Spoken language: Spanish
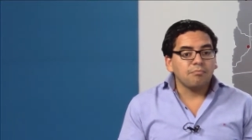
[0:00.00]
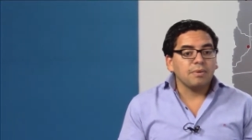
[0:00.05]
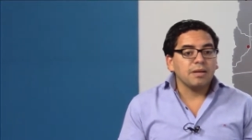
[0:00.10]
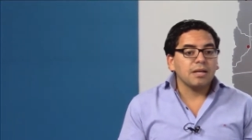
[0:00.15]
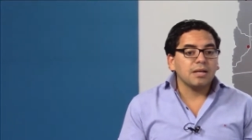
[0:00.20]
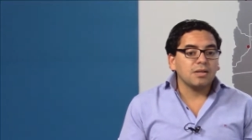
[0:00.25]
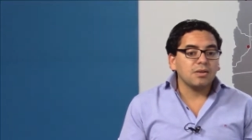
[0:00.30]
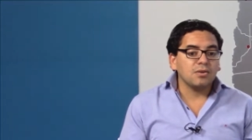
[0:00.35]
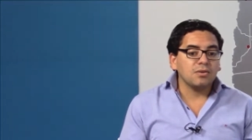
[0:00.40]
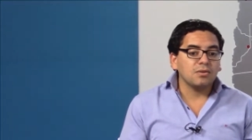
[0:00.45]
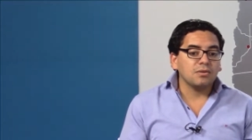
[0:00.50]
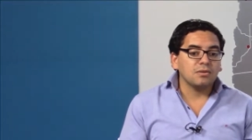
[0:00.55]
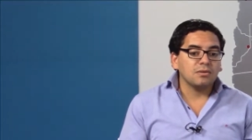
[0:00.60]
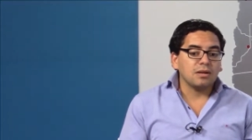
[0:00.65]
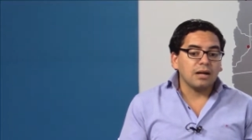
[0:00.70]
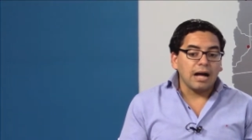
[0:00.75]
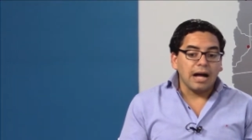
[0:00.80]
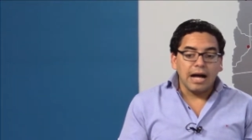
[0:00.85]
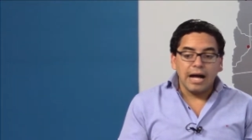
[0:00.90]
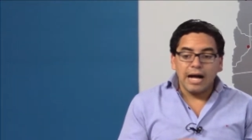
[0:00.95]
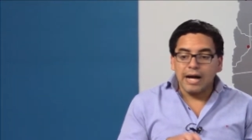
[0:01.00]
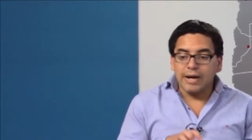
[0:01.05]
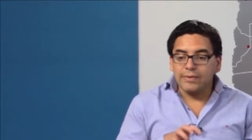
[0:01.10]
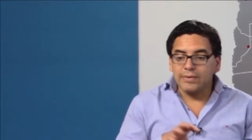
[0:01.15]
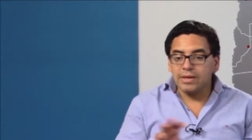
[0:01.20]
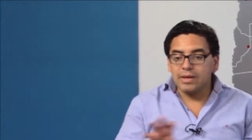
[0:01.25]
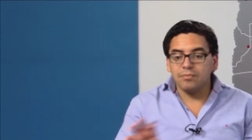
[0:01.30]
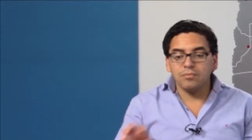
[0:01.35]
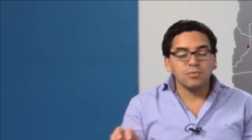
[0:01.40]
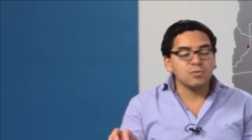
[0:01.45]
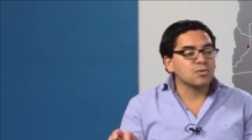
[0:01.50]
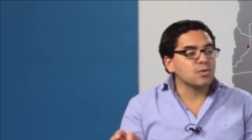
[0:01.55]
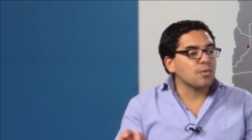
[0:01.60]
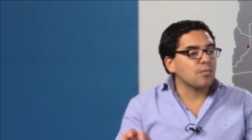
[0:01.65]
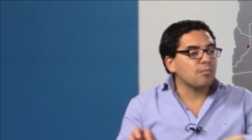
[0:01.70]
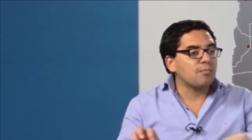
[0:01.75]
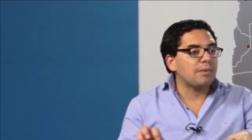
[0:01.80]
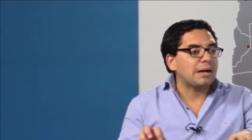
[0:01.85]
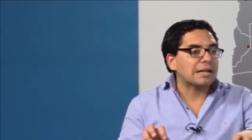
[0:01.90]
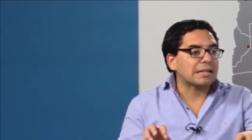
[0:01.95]
pero había
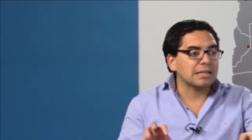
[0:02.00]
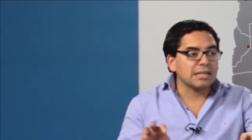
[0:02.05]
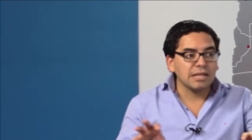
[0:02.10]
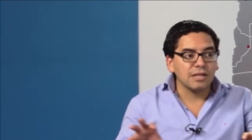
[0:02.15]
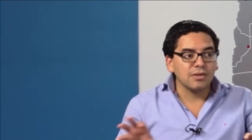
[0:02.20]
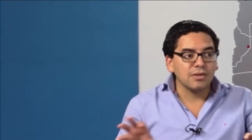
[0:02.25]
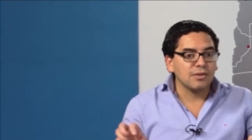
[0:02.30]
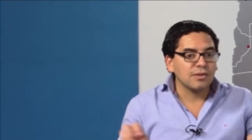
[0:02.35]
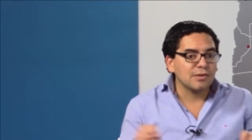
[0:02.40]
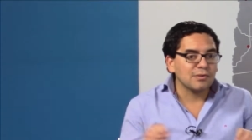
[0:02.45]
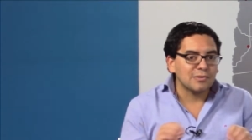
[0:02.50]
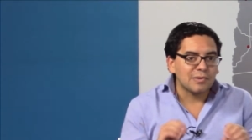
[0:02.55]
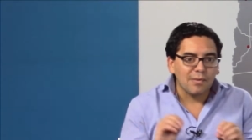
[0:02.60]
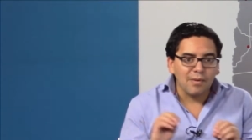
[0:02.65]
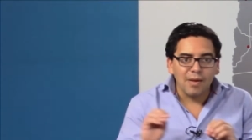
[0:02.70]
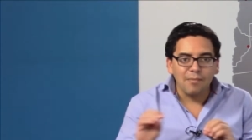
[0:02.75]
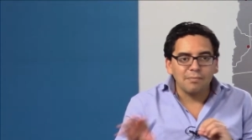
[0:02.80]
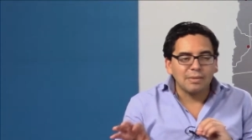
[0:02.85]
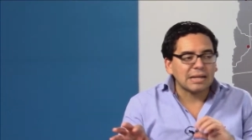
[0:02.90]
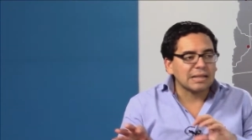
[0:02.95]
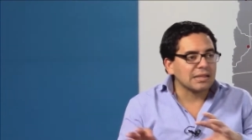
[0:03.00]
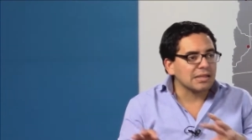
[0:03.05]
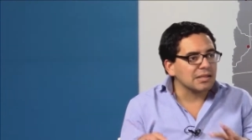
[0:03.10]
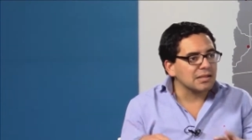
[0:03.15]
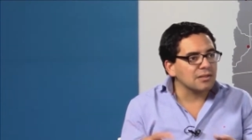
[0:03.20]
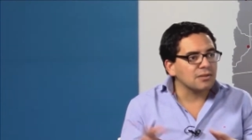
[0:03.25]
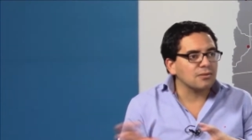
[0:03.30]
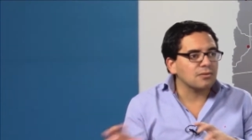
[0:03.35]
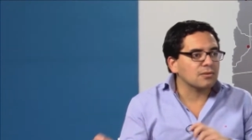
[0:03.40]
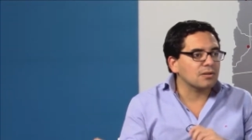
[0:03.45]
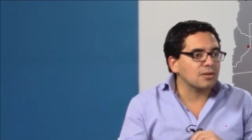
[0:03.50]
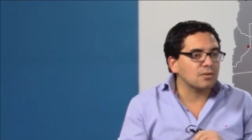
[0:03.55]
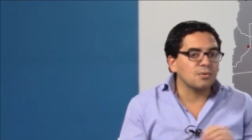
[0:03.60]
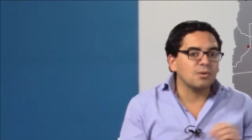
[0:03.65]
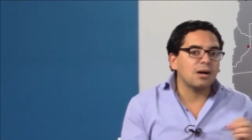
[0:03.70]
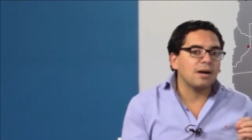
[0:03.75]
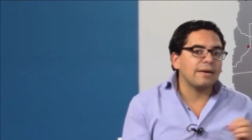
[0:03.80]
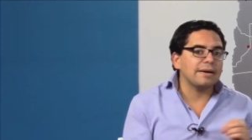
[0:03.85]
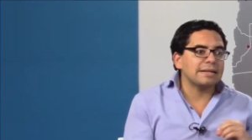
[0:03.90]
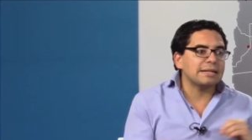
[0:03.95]
muchos partidos, digo yo, había partiditos que
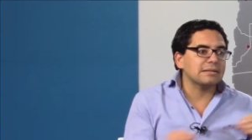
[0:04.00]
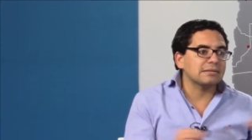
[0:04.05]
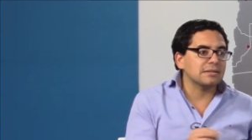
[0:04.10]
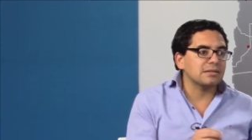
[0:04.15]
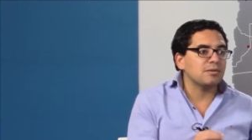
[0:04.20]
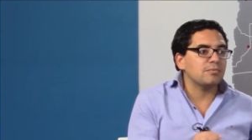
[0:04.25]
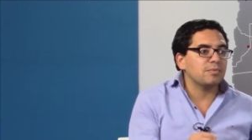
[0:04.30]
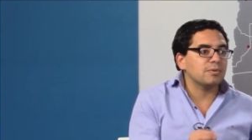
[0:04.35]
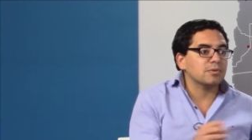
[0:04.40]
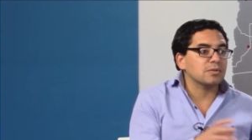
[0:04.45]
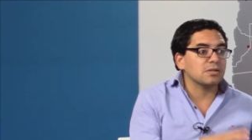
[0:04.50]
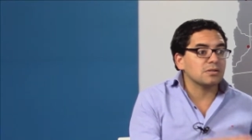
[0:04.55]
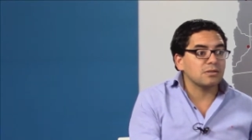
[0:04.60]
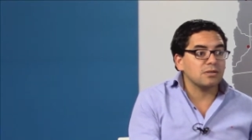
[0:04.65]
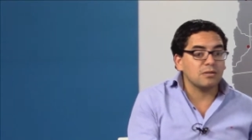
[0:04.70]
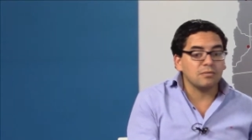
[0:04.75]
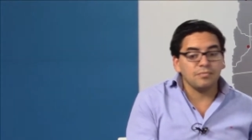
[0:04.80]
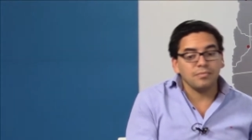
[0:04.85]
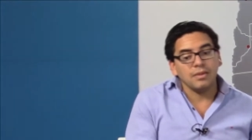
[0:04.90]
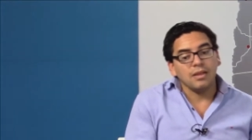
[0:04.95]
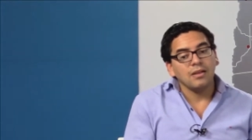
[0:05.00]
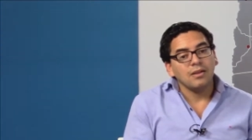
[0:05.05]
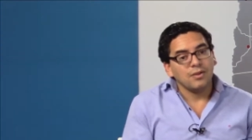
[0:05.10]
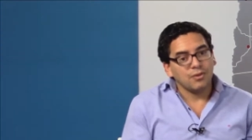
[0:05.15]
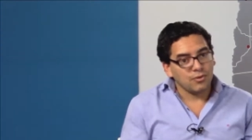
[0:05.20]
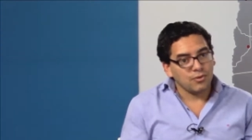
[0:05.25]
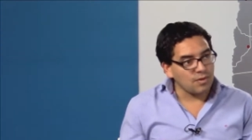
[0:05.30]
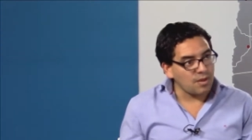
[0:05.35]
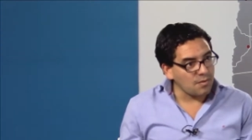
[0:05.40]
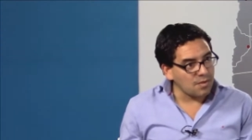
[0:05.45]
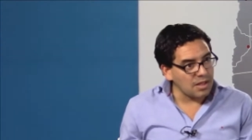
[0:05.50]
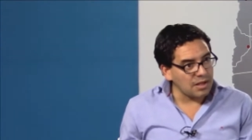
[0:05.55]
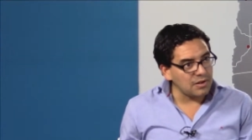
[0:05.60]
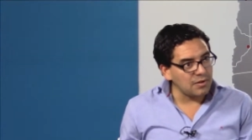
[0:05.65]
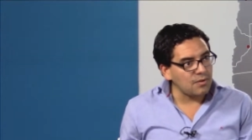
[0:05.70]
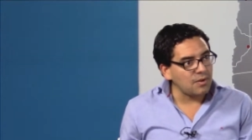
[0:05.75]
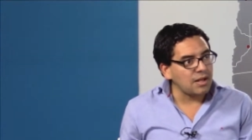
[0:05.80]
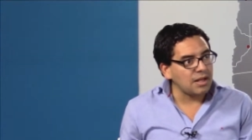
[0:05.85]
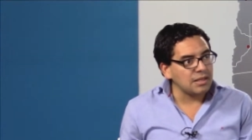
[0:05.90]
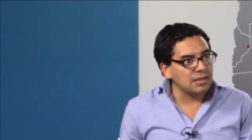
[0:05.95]
jugaban a ser oposición, todavía
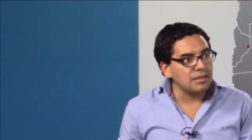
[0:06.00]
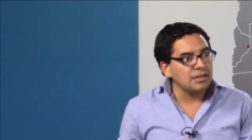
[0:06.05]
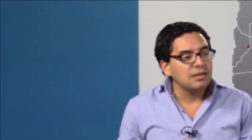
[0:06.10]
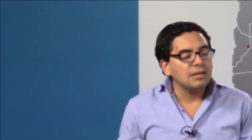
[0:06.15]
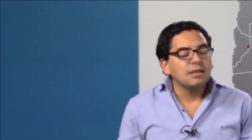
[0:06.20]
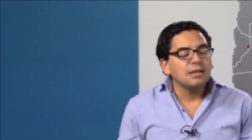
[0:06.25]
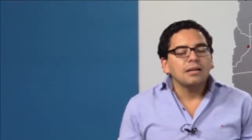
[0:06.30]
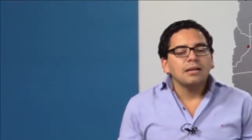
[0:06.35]
los hay,